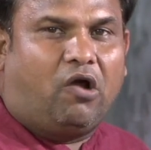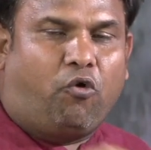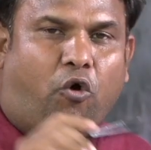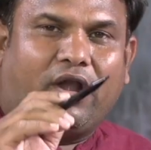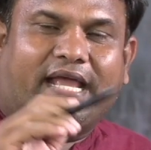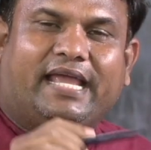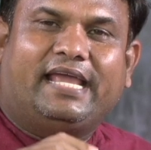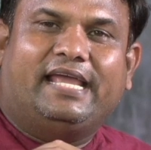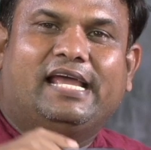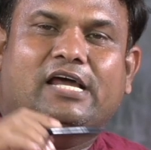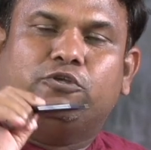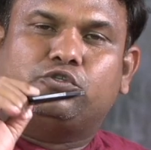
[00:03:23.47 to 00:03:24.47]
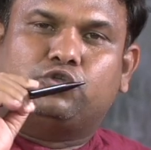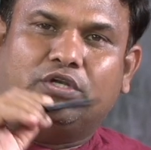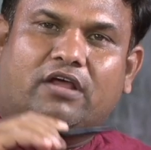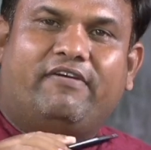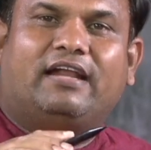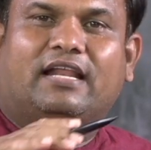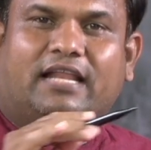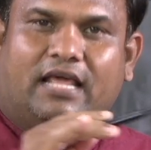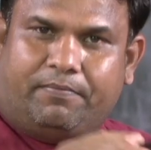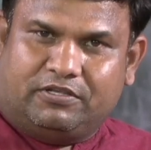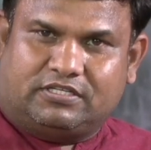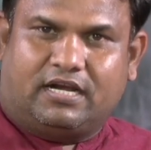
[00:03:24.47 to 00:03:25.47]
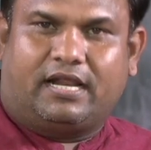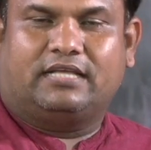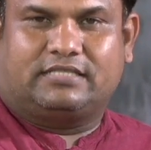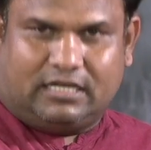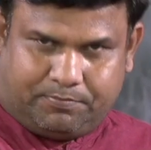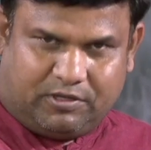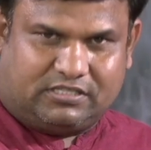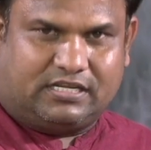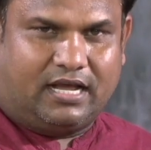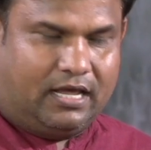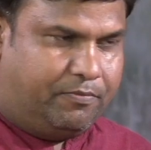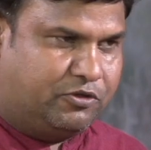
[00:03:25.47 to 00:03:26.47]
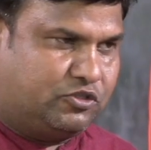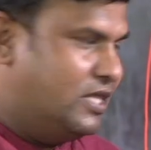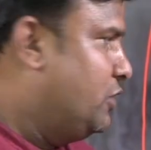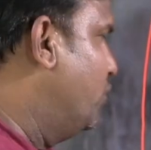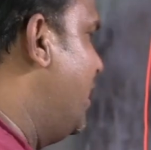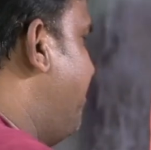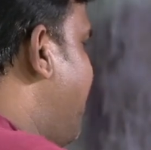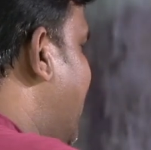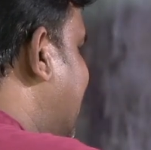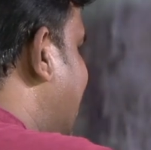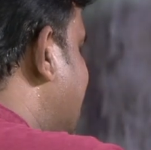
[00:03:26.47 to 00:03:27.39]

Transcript: గోడకి సున్నమేట నేర్పించినట్టుగా చాలా స్పష్టంగా అనిపిస్తుంది అది కూడా బట్టలు